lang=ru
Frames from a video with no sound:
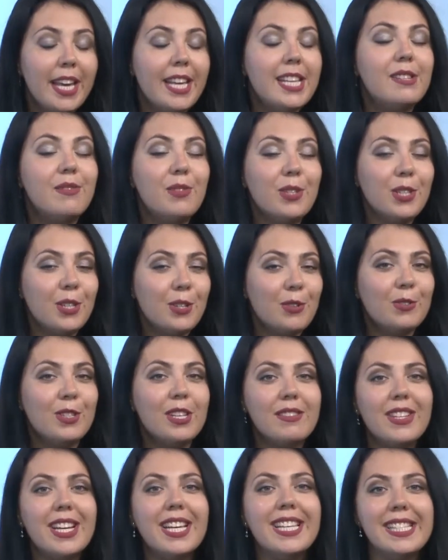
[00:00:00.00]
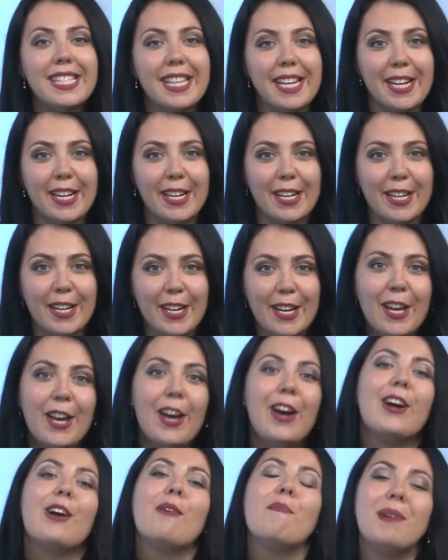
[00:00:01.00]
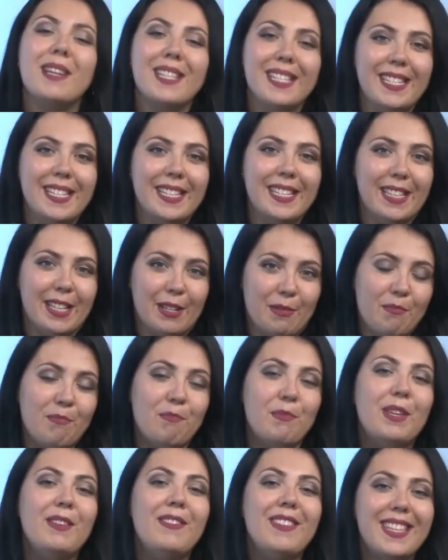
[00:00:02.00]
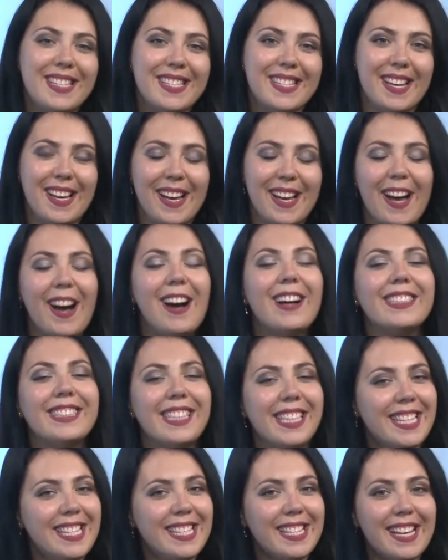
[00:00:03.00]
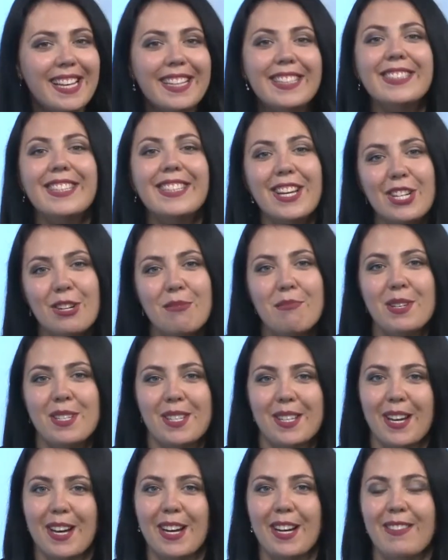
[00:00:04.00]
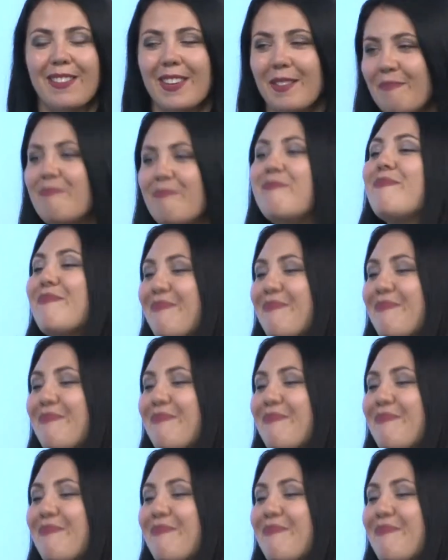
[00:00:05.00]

И сегодня у нас в гостях композитор, певица, актриса Даша Баскакова –